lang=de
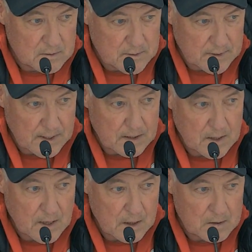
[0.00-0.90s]
dagegen
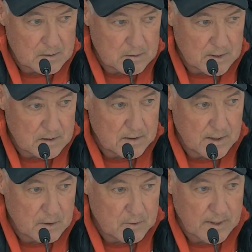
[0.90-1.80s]
gehalten, hätten den
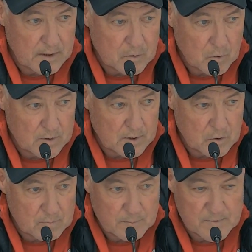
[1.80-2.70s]
einen oder anderen Konter
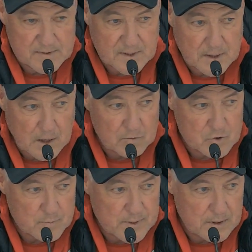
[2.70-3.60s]
noch mal besser
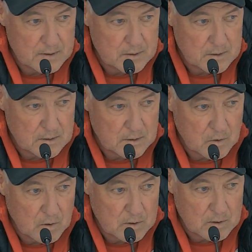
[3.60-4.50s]
ausspielen äh,
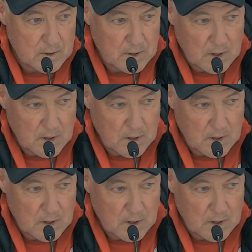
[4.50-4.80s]
können.